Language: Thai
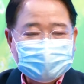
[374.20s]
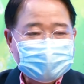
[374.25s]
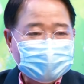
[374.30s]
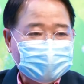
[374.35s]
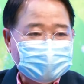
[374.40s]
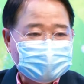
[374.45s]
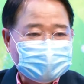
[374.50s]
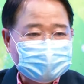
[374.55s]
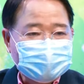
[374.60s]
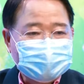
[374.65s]
ไป
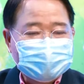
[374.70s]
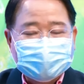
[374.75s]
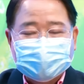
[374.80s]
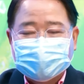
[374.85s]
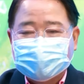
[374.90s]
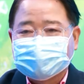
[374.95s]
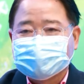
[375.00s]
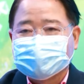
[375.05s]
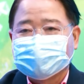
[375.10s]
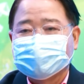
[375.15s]
แข่งกี
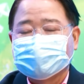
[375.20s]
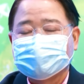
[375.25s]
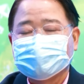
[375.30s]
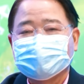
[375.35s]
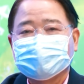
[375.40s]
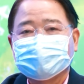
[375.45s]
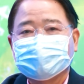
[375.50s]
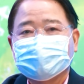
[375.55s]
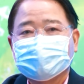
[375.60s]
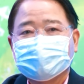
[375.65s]
ฬา
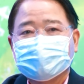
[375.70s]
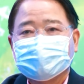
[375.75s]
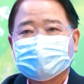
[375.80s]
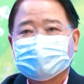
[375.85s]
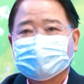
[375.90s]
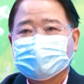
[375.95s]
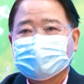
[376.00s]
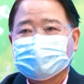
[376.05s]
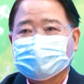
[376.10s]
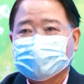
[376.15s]
ตาม
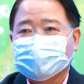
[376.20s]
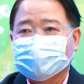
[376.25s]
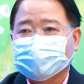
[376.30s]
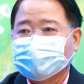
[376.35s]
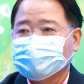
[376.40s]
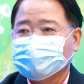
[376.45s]
ม